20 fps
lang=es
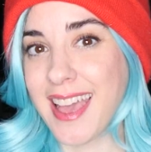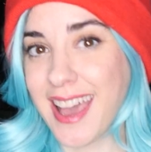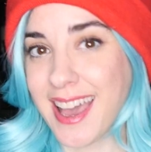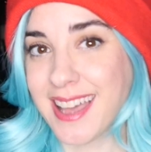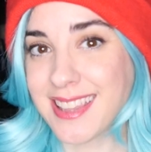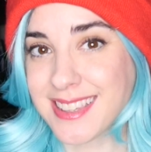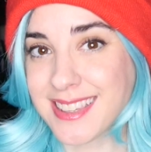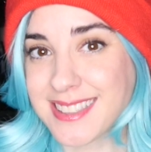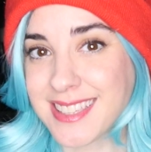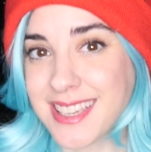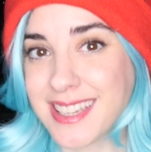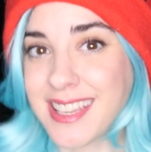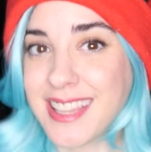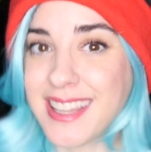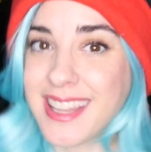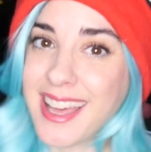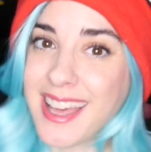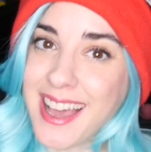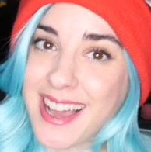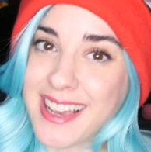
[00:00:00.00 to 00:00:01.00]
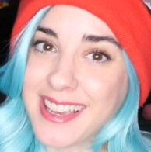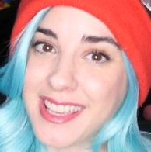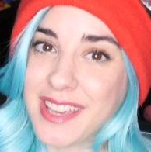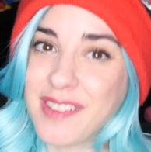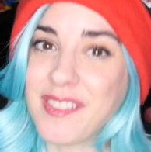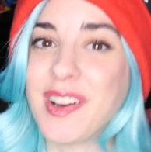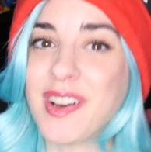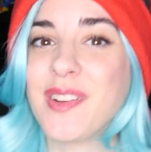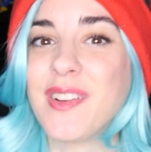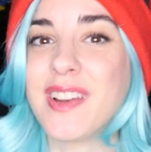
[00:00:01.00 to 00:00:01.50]
Antes que nada, aquí
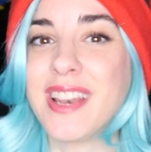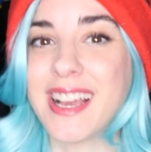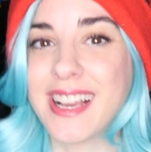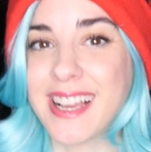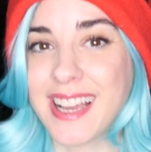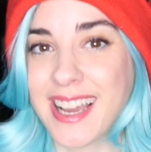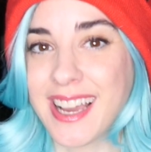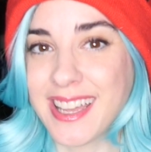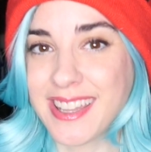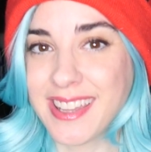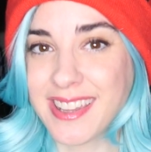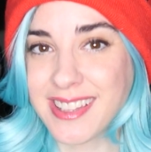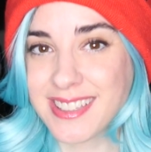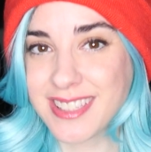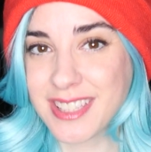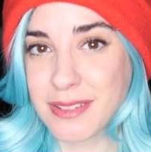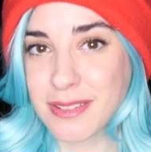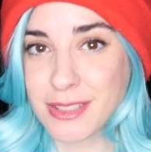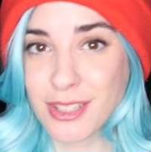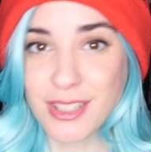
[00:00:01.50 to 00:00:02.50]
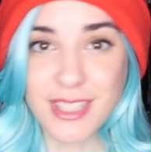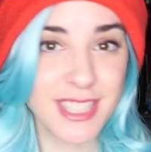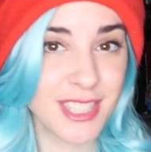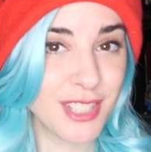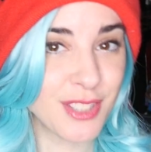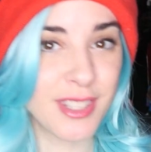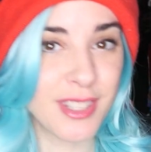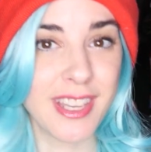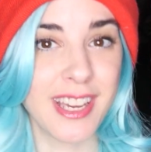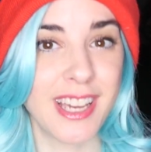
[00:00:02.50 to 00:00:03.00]
abajo en la caja de descripciones
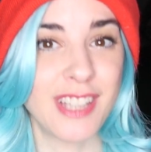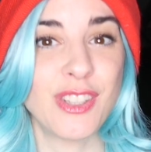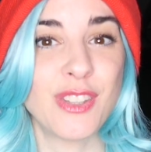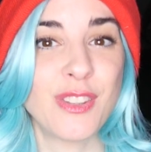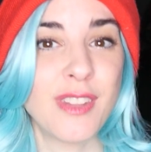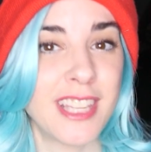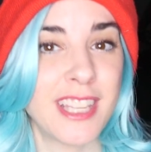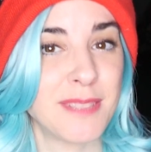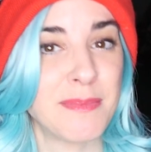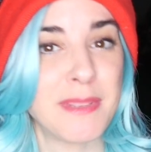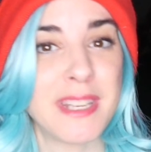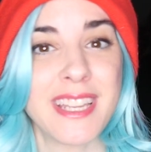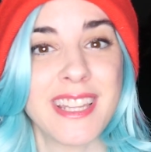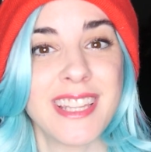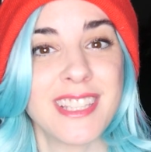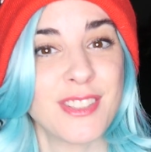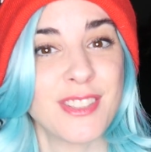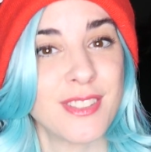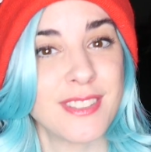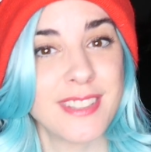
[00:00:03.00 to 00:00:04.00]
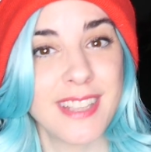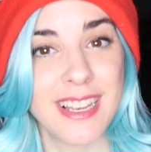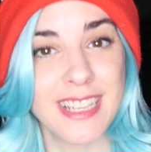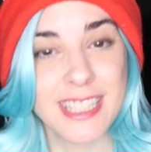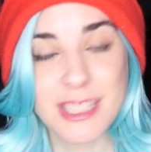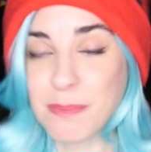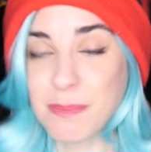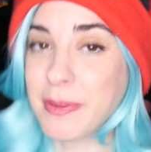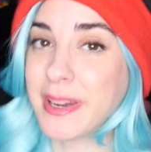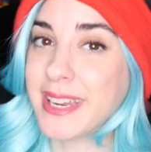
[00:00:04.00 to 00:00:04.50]
estoy dejando todas mis redes
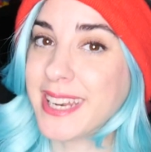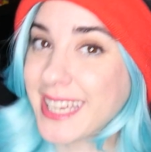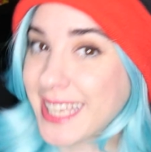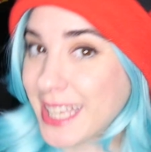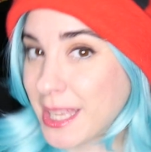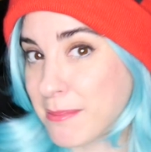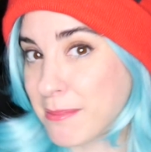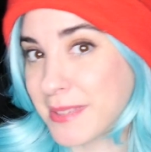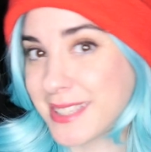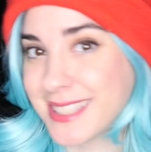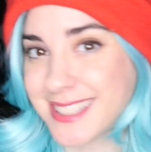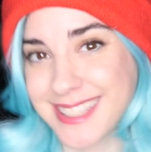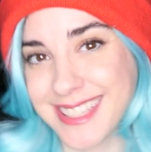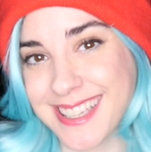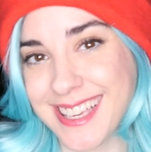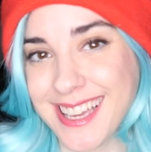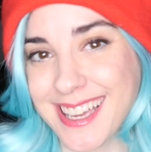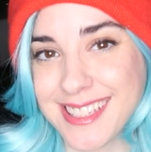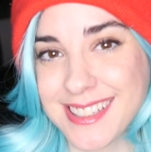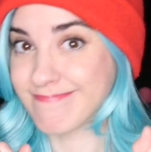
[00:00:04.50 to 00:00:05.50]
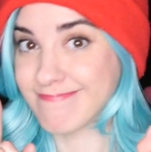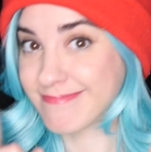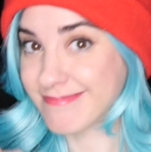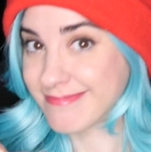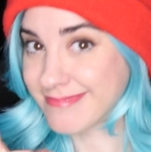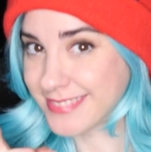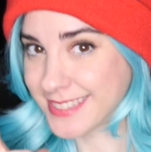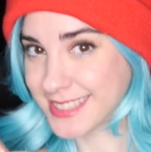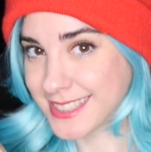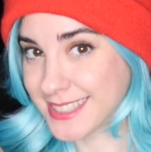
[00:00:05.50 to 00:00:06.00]
sociales para que me sigan.
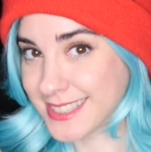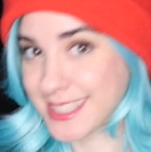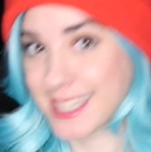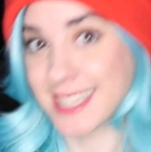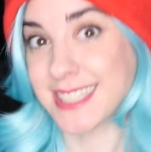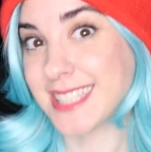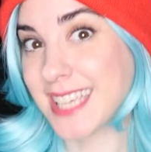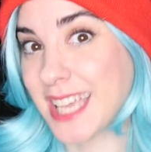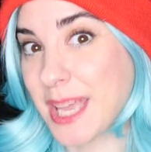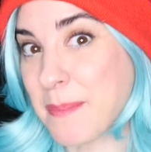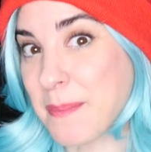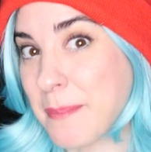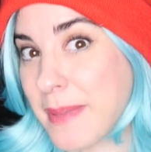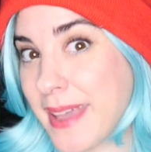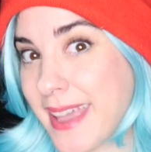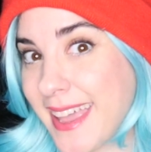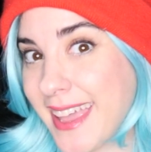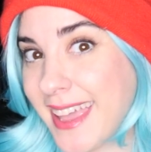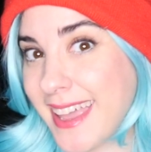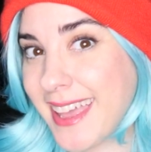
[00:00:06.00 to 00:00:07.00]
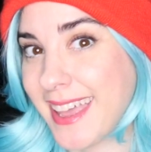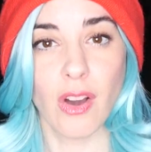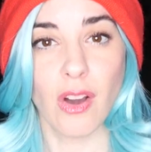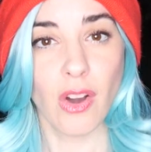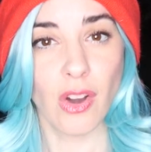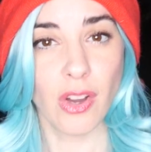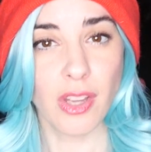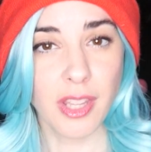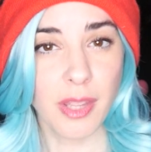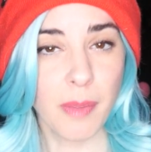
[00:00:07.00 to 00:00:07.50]
Síganme.
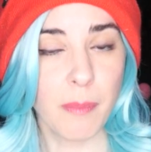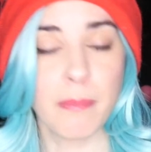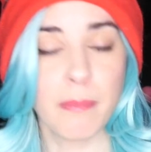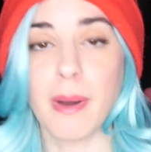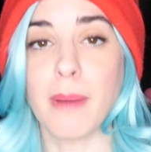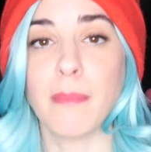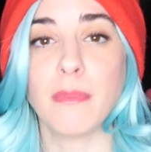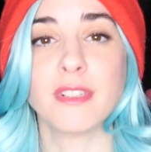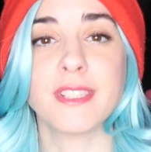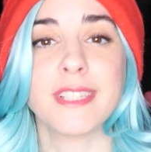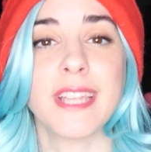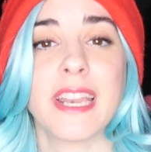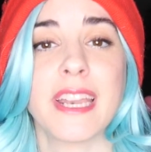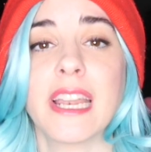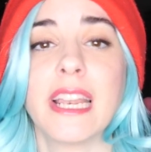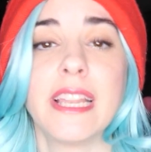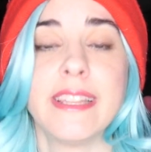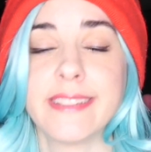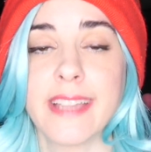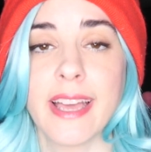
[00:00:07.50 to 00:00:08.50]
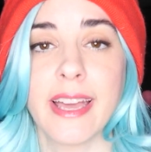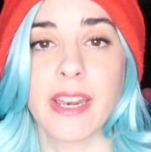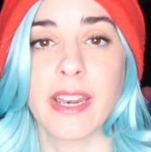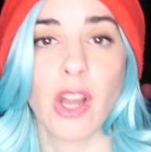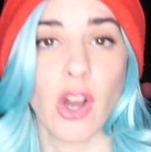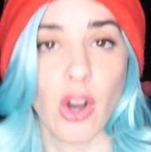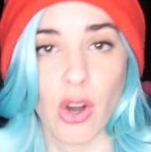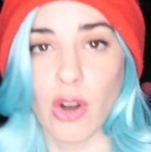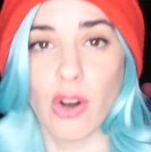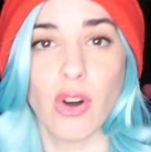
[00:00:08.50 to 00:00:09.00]
Hoy vamos a realizar
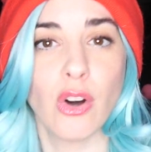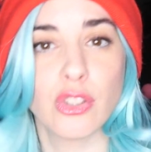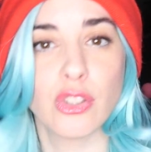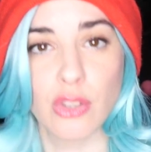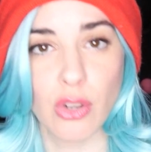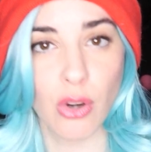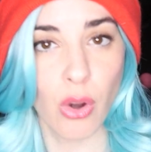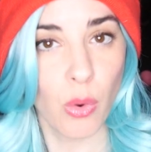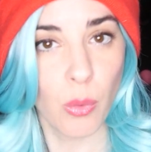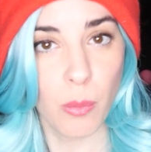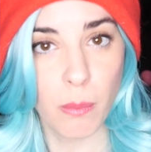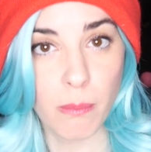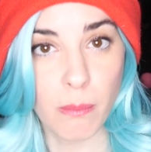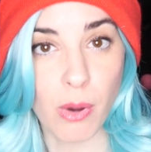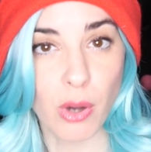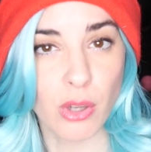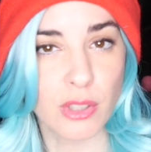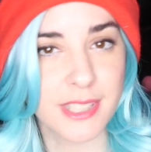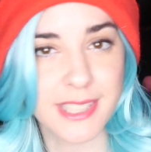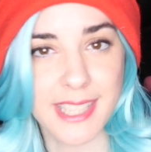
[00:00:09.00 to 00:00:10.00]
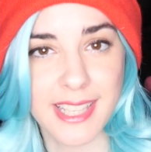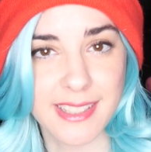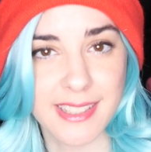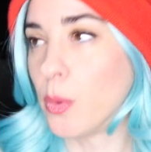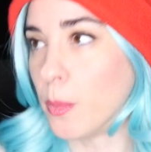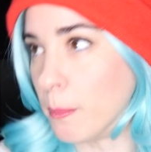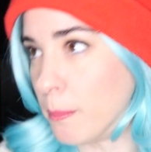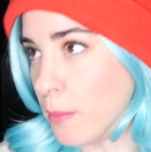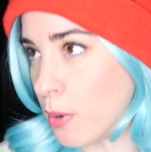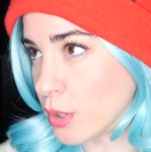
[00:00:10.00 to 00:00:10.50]
otro unboxing,
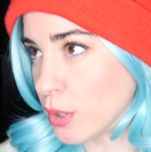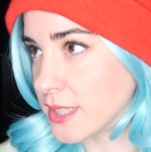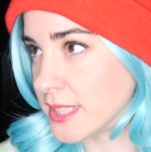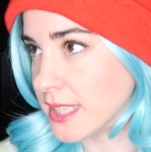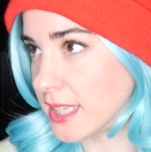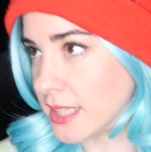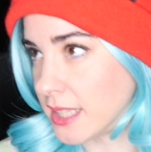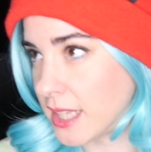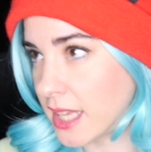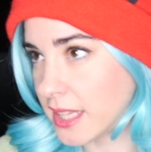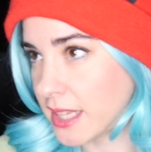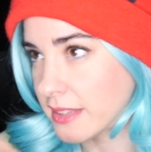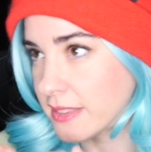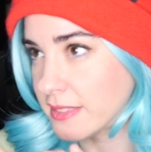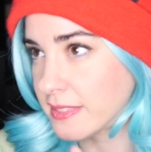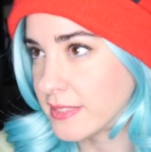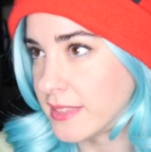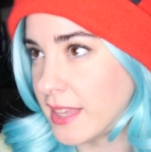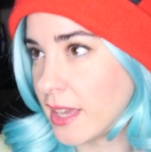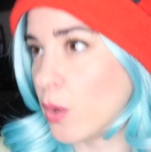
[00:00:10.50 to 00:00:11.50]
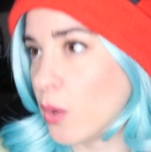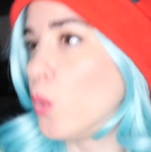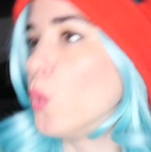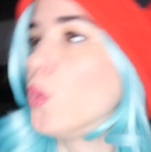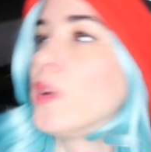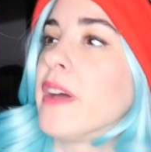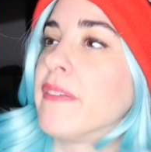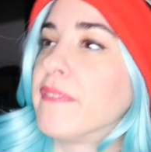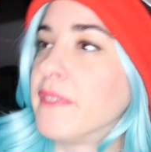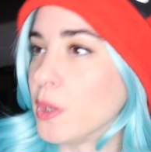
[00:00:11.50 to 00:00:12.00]
Unboxing de
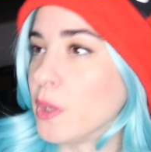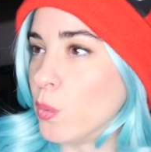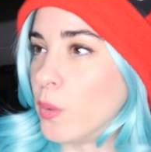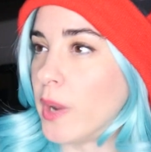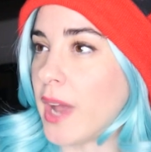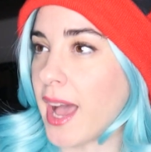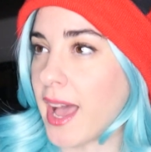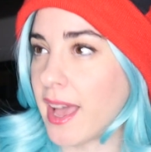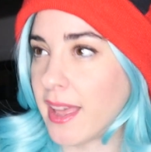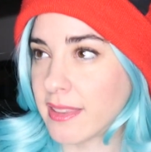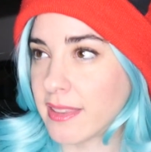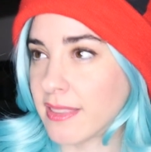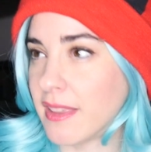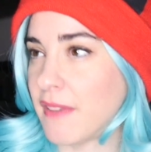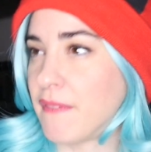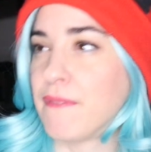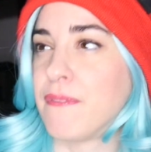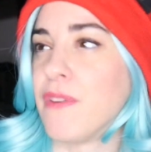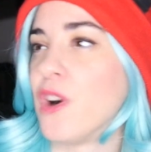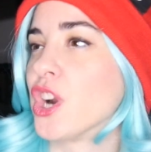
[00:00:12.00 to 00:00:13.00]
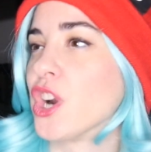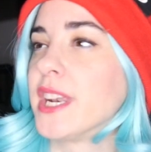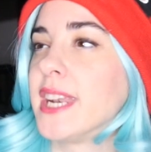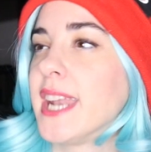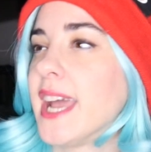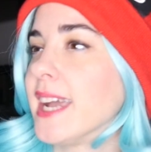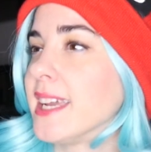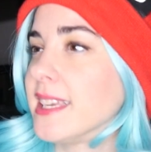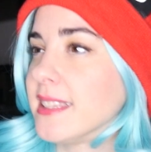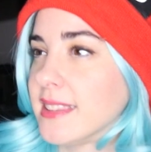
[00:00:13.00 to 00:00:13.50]
una figura de
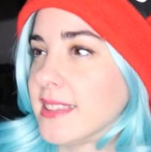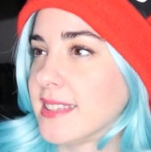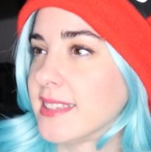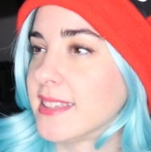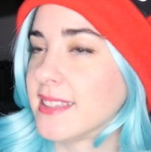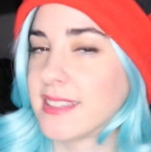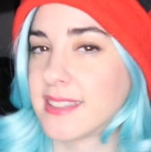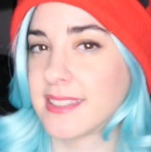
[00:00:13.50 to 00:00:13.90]
Fortnite.